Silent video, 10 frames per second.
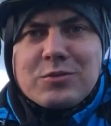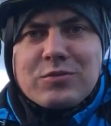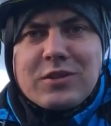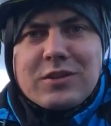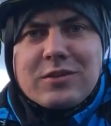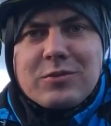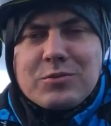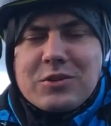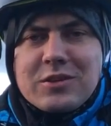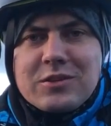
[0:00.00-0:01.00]
Już wtedy
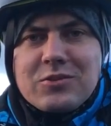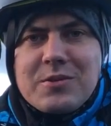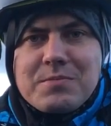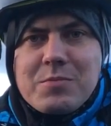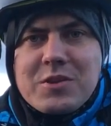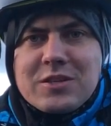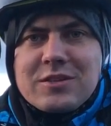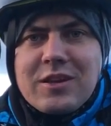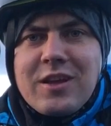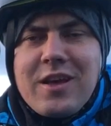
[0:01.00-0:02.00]
dużo jeździłem po
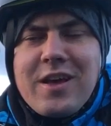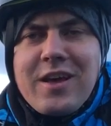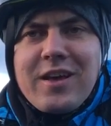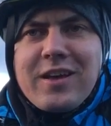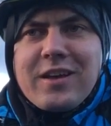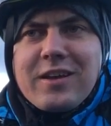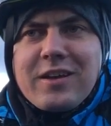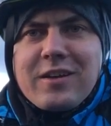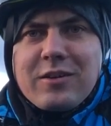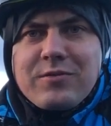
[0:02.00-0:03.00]
mieście
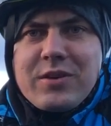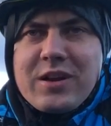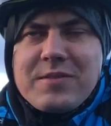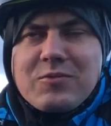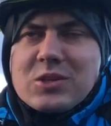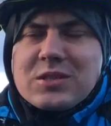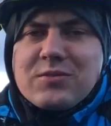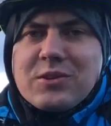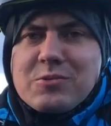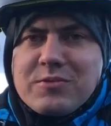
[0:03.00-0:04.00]
e, rowerem,
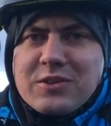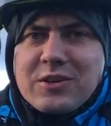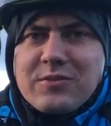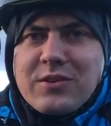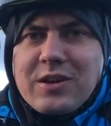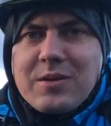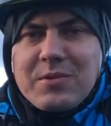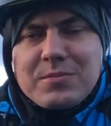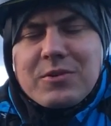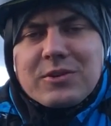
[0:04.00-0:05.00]
właściwie głównie rowerem,
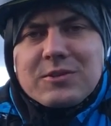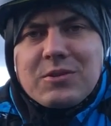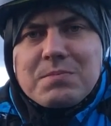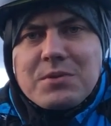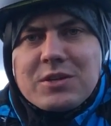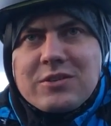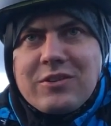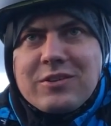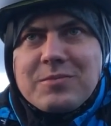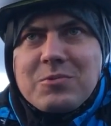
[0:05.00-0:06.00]
albo chodziłem
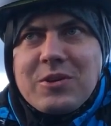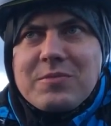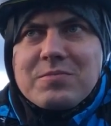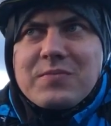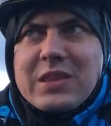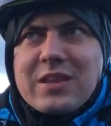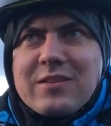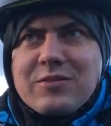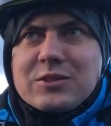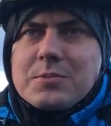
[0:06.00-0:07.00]
pieszo i byłem
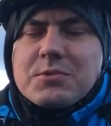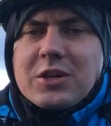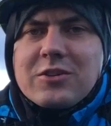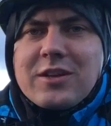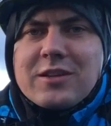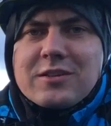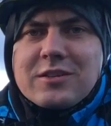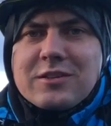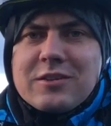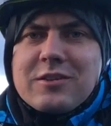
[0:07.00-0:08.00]
właśnie przekonany,
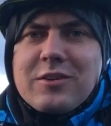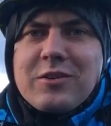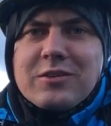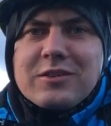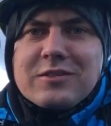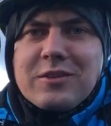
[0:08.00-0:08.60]
że tylko